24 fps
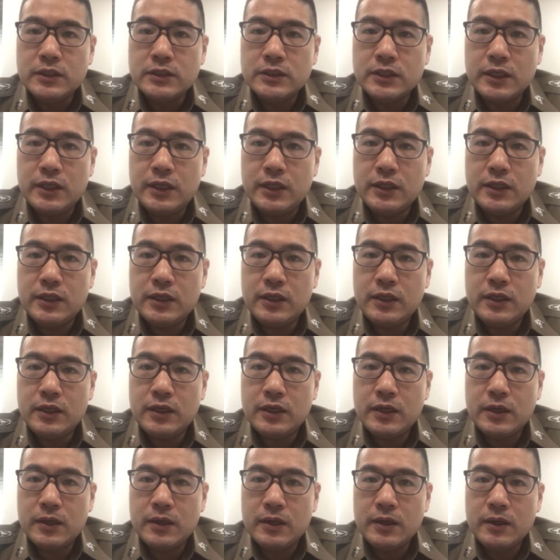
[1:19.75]
ชนิดที่
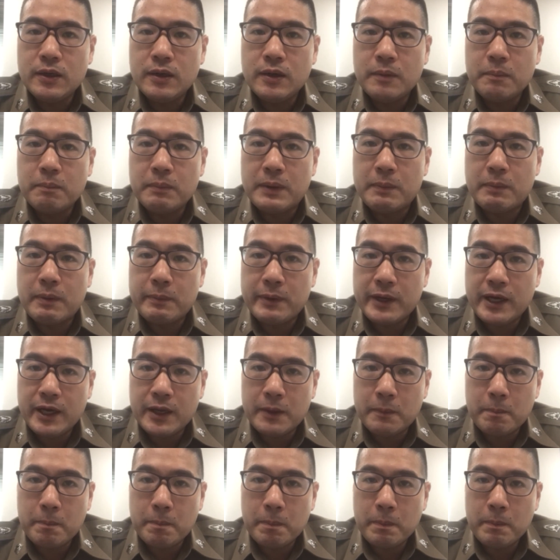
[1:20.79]
เป็นประเภท
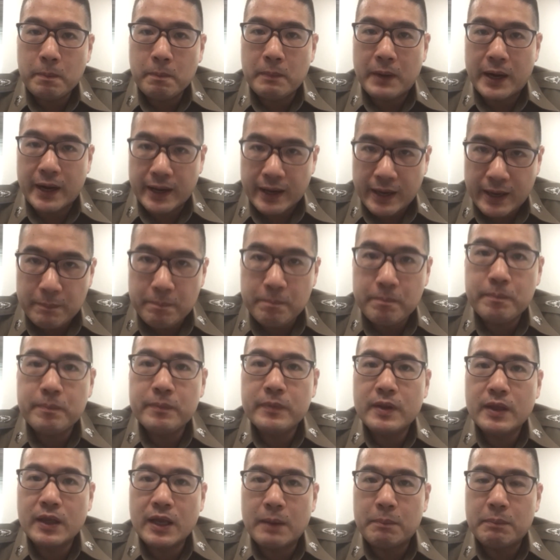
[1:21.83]
บังคับ
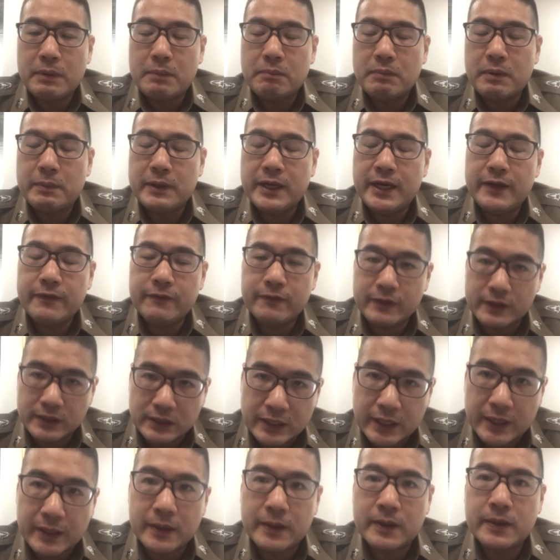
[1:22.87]
กับเป็นประเภทเตื
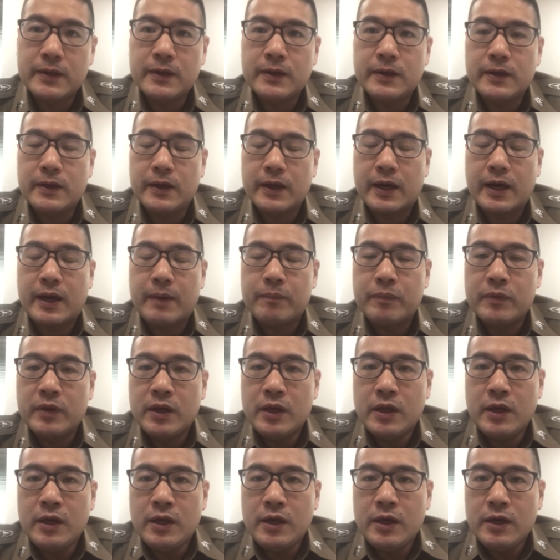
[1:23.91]
อนนะครับ
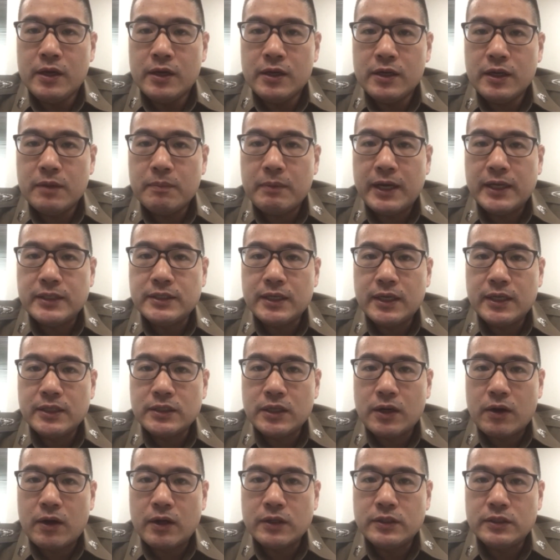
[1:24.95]
เครื่องหมายจราจ
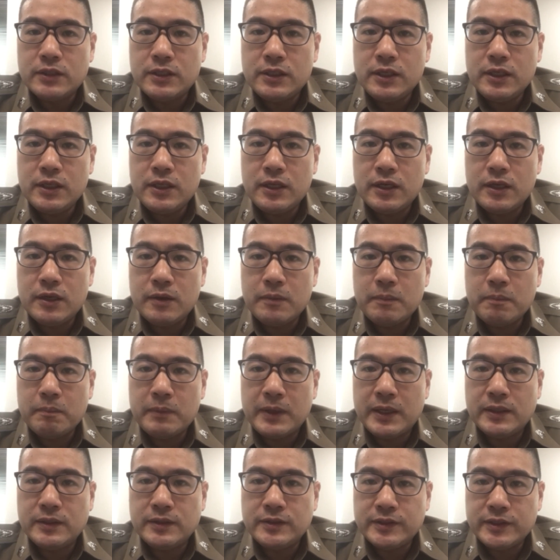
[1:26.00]
รที่
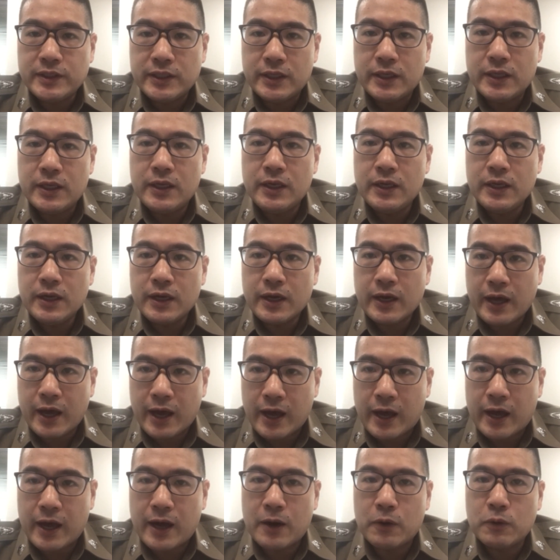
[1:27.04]
เป็นสี
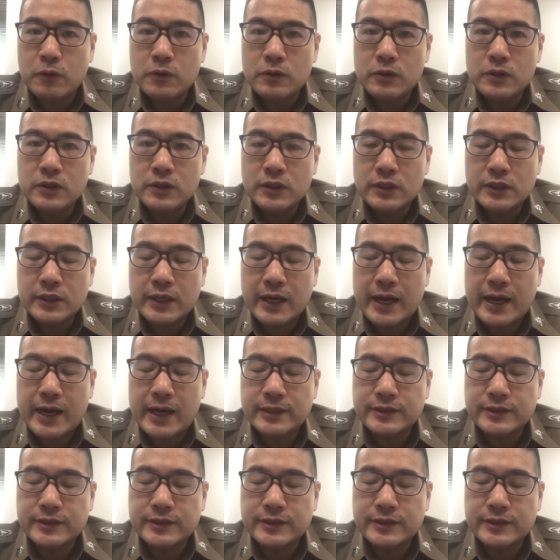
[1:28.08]
ขาว ทา